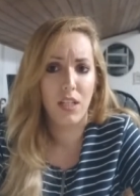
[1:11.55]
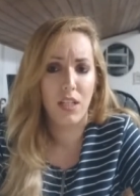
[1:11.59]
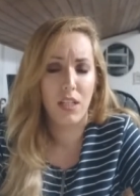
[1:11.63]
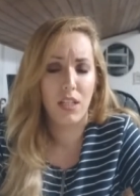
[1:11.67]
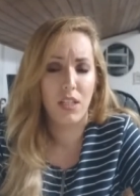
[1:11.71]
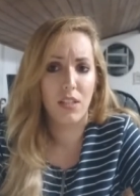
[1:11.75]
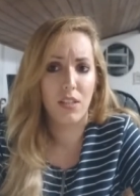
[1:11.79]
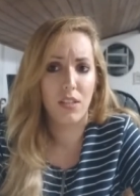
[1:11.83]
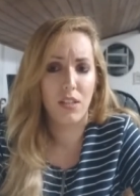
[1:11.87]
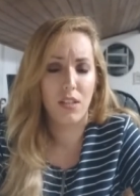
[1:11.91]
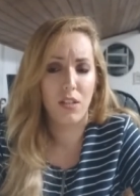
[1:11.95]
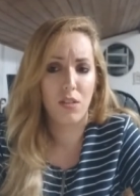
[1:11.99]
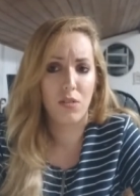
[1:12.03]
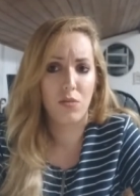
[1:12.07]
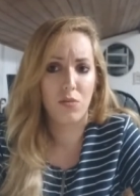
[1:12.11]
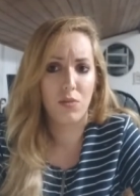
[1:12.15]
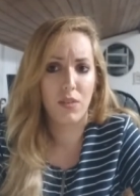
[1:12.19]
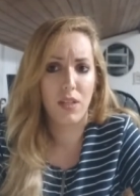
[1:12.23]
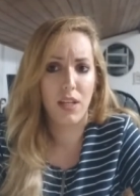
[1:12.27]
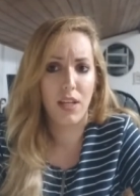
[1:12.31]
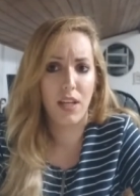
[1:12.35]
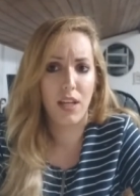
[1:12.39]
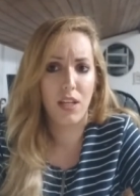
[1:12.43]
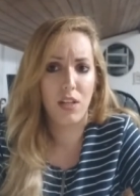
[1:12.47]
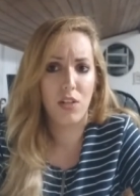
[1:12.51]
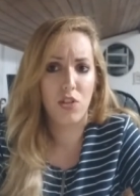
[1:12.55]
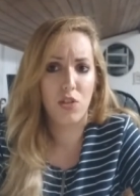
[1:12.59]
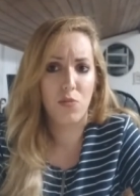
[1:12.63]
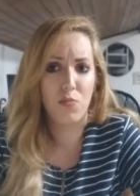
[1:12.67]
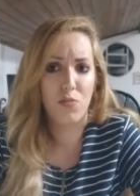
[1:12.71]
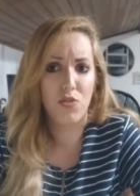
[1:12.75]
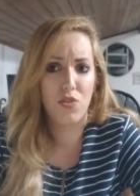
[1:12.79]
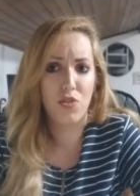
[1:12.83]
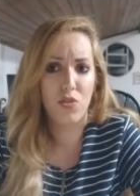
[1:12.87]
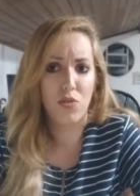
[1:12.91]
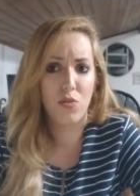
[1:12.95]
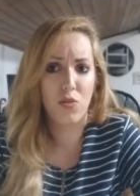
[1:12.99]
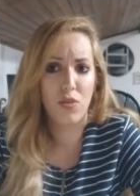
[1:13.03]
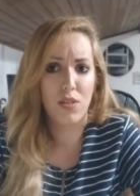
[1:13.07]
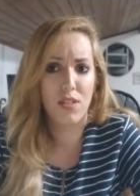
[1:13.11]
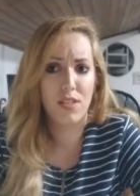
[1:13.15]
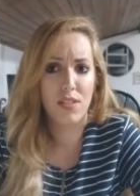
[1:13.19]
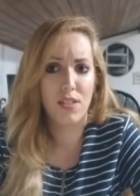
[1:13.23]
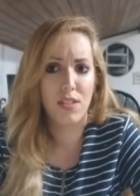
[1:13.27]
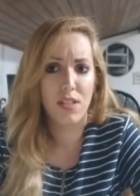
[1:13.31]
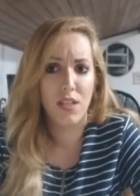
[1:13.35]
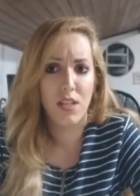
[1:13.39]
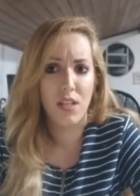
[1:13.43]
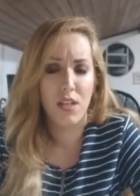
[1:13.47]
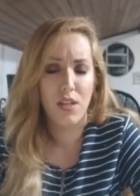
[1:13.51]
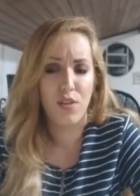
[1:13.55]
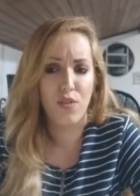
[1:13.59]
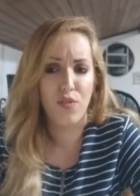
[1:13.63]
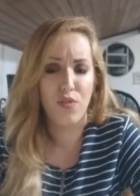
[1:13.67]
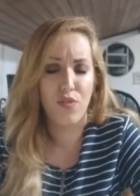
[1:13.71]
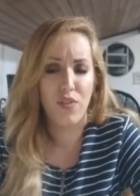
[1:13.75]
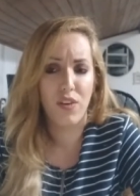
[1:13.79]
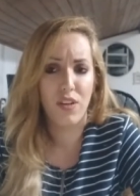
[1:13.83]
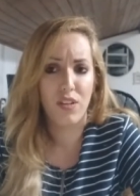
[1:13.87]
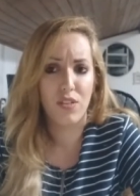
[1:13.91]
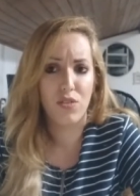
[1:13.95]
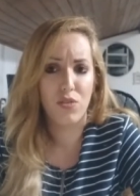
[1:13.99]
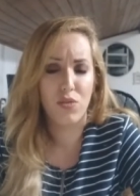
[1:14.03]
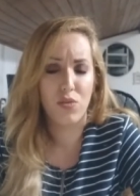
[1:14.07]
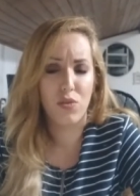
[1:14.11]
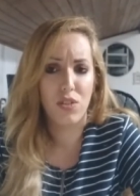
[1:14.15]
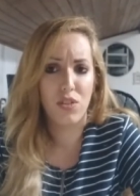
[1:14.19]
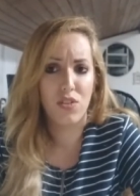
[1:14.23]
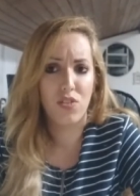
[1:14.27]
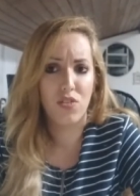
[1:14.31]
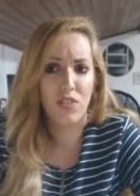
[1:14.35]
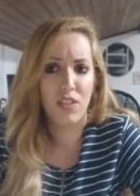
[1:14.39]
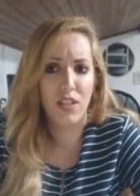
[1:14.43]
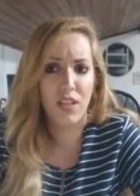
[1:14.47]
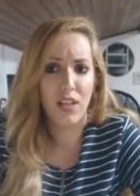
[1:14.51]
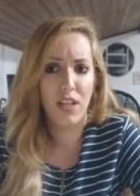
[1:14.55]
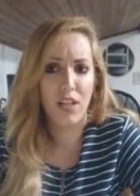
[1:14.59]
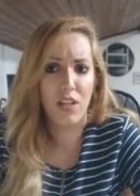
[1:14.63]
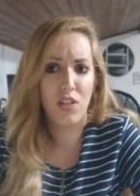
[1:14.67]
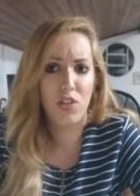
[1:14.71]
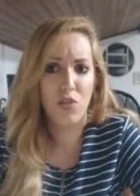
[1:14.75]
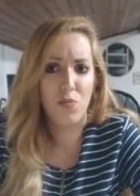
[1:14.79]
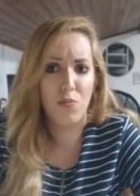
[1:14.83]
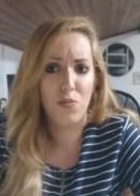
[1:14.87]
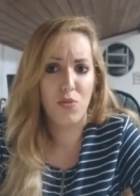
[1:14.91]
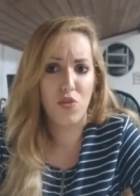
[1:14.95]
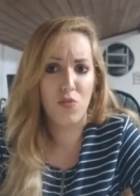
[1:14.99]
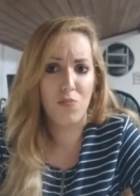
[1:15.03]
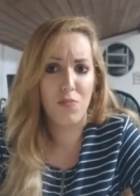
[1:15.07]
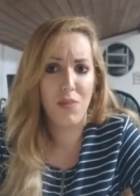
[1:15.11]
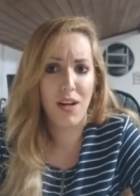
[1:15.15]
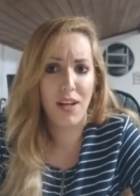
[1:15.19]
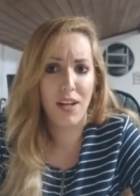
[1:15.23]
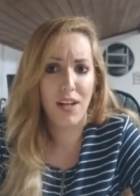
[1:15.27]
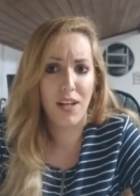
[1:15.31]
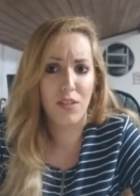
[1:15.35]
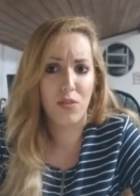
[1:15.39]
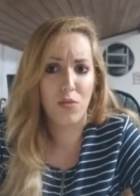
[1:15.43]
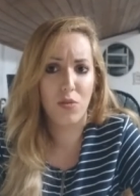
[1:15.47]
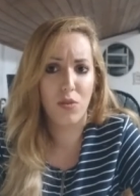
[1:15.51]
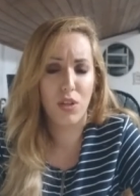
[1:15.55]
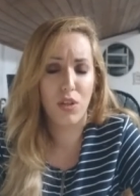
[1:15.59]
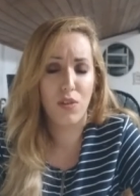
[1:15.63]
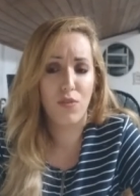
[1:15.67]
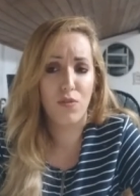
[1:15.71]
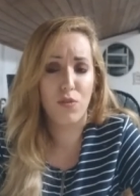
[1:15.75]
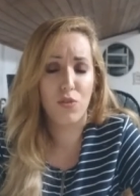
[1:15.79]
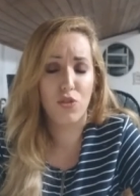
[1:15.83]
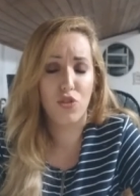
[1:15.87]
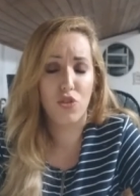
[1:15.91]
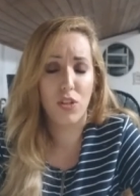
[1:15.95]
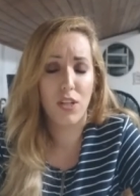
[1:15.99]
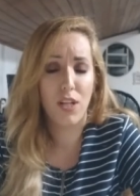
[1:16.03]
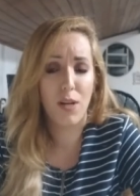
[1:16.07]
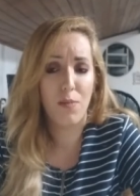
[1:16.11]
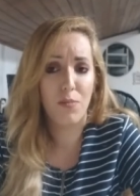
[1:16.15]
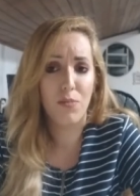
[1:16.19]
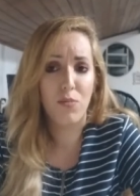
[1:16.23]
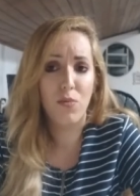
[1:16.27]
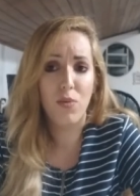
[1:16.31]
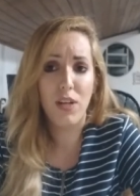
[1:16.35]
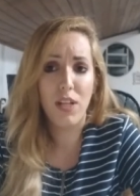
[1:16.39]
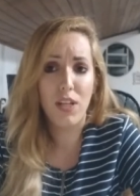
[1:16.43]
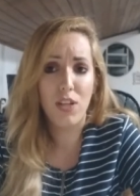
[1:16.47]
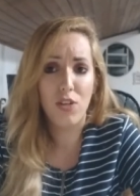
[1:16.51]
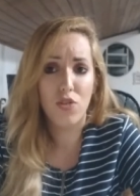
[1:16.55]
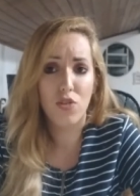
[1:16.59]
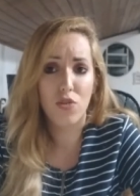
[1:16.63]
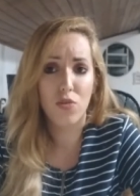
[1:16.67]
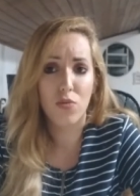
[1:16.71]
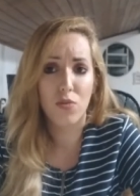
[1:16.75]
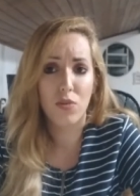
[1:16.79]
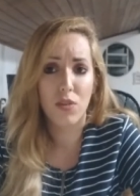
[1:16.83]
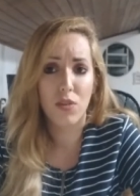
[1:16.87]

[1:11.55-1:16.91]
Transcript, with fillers: Então é aquele tipo de coisa. Eu faço isso naquele tipo de marcador que eu vou jogar para o lixo.